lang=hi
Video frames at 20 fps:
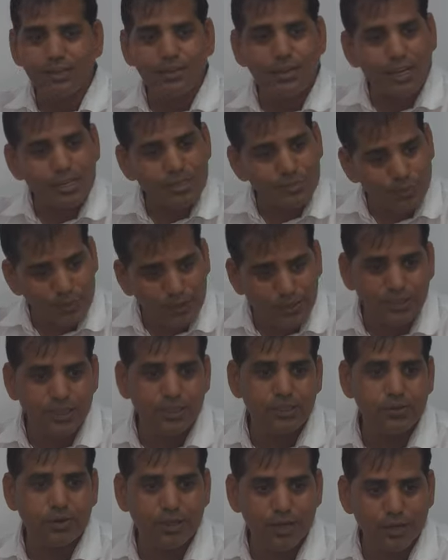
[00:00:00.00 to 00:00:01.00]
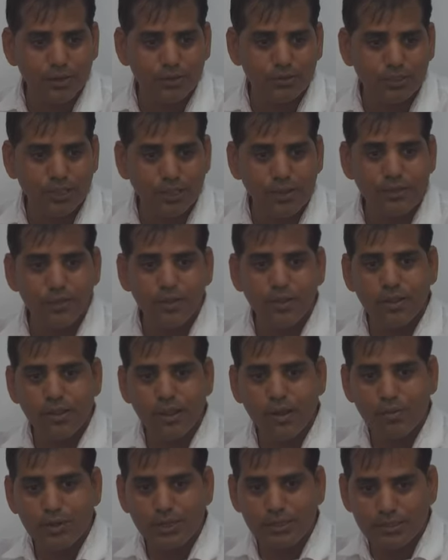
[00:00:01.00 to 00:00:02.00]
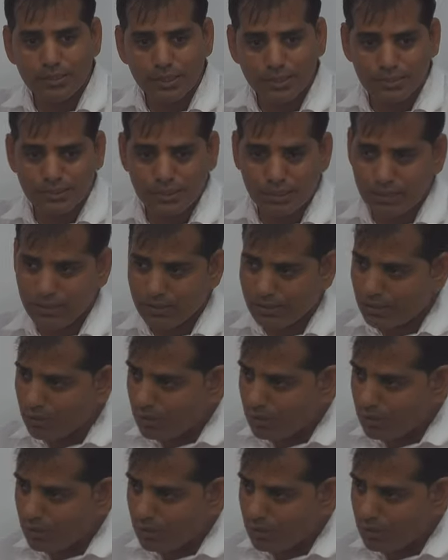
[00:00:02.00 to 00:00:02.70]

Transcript: राष्ट्रपति के द्वारा ही होता है हमारी संसद